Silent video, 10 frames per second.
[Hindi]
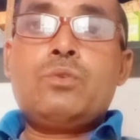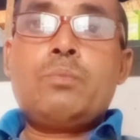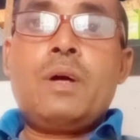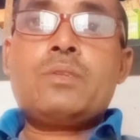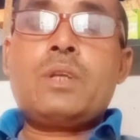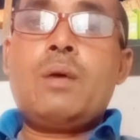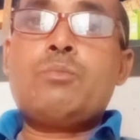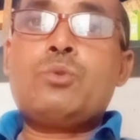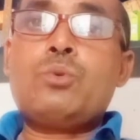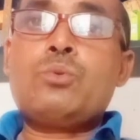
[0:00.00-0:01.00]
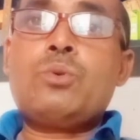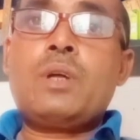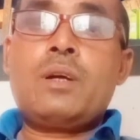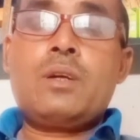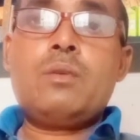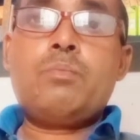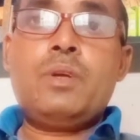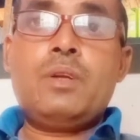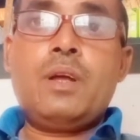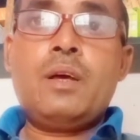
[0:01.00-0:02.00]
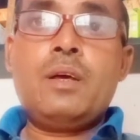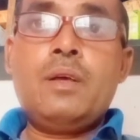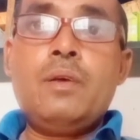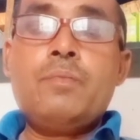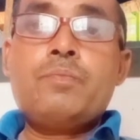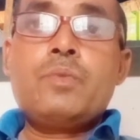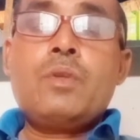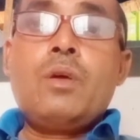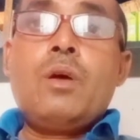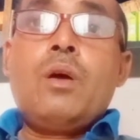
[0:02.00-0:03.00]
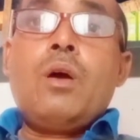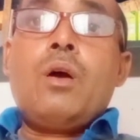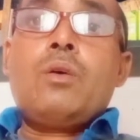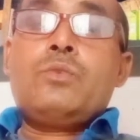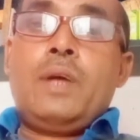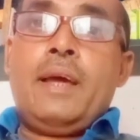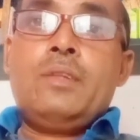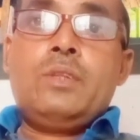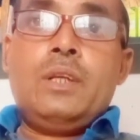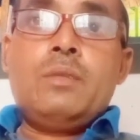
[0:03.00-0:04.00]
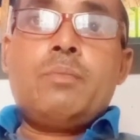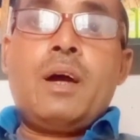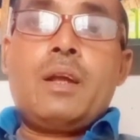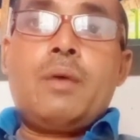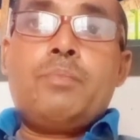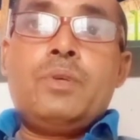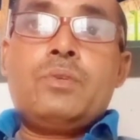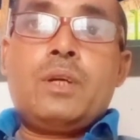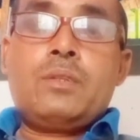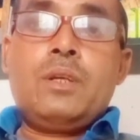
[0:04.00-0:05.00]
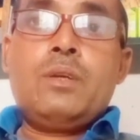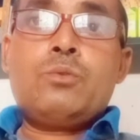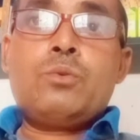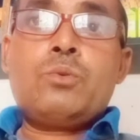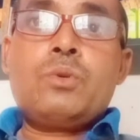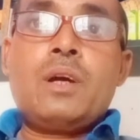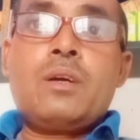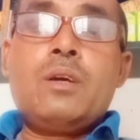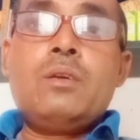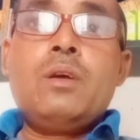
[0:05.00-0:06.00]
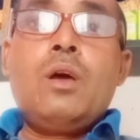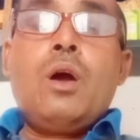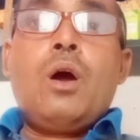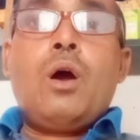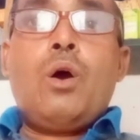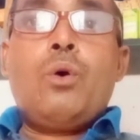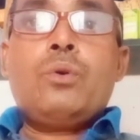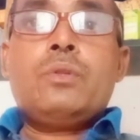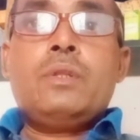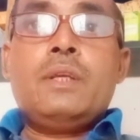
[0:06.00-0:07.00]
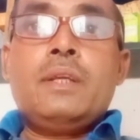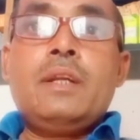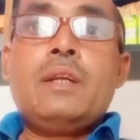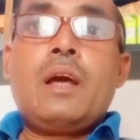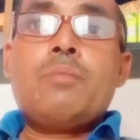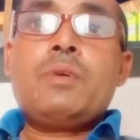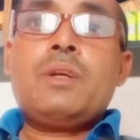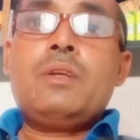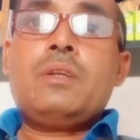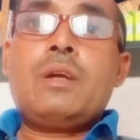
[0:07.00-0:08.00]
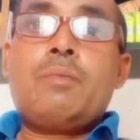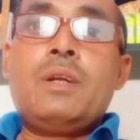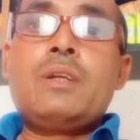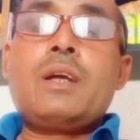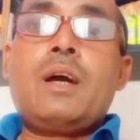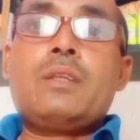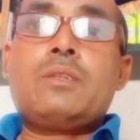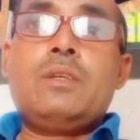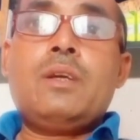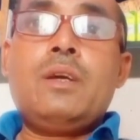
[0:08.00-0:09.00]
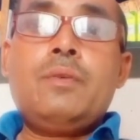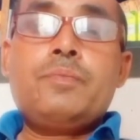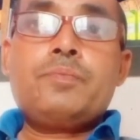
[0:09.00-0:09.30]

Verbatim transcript: सुबह शाम दो दो ढक्कन पीना है चाहे तीन बार आप पी सकते हैं दो दो ढक्कन और नीरी नाम की टेबलेट आती है